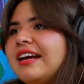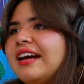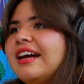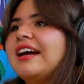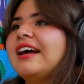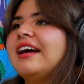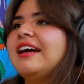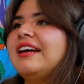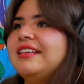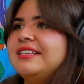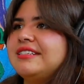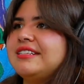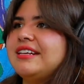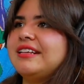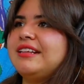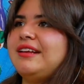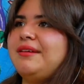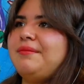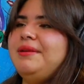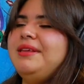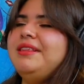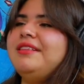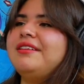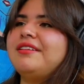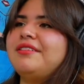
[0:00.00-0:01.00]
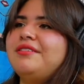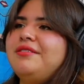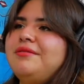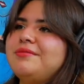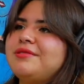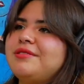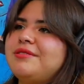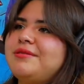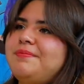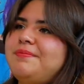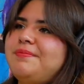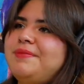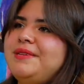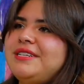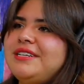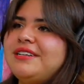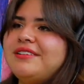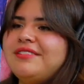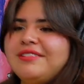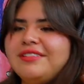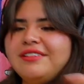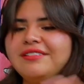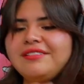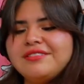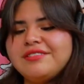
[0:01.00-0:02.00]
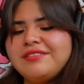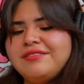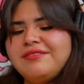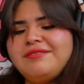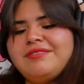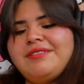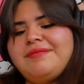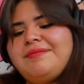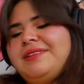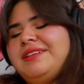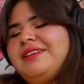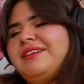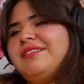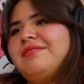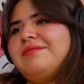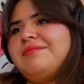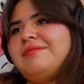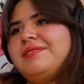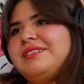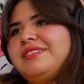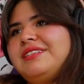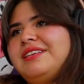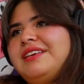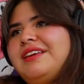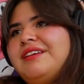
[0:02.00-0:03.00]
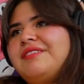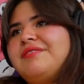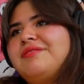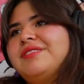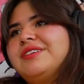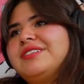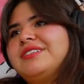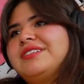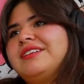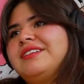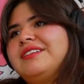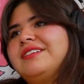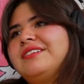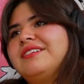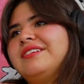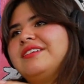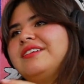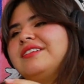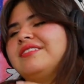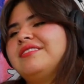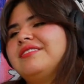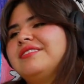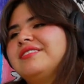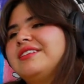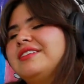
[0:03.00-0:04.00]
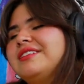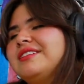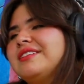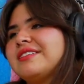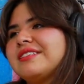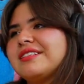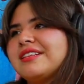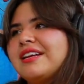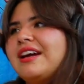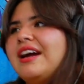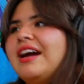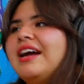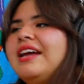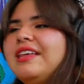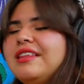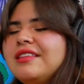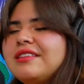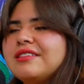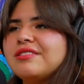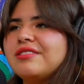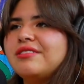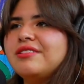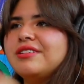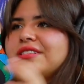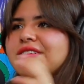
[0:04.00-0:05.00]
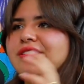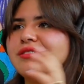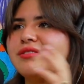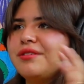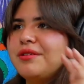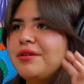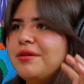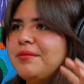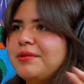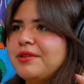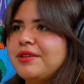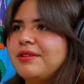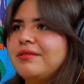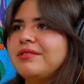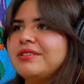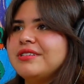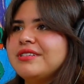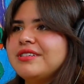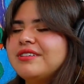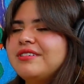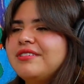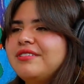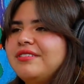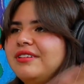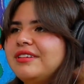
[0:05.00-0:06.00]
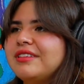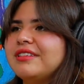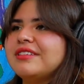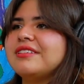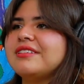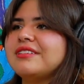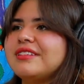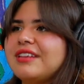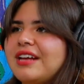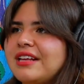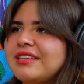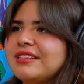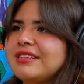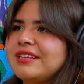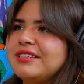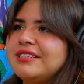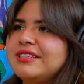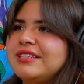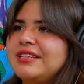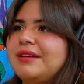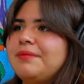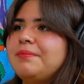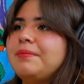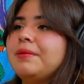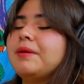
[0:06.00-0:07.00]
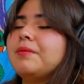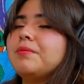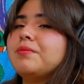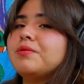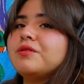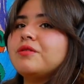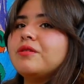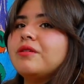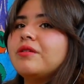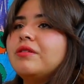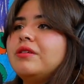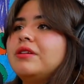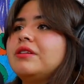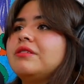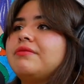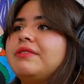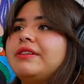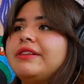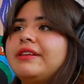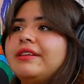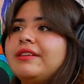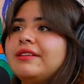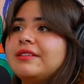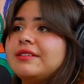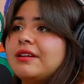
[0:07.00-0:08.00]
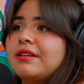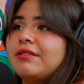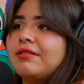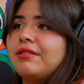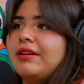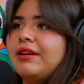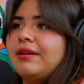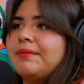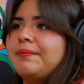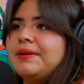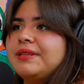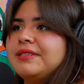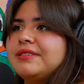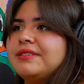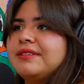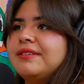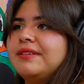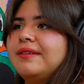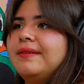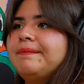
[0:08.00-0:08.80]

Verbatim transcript: ajá, exactamente, ¿no? Pues un pinche código son una madre como así, fácil. Entonces, este, hay ediciones que son como de bolsillo y dices, ah, está chida. Pero pues luego les falta desarrollar más.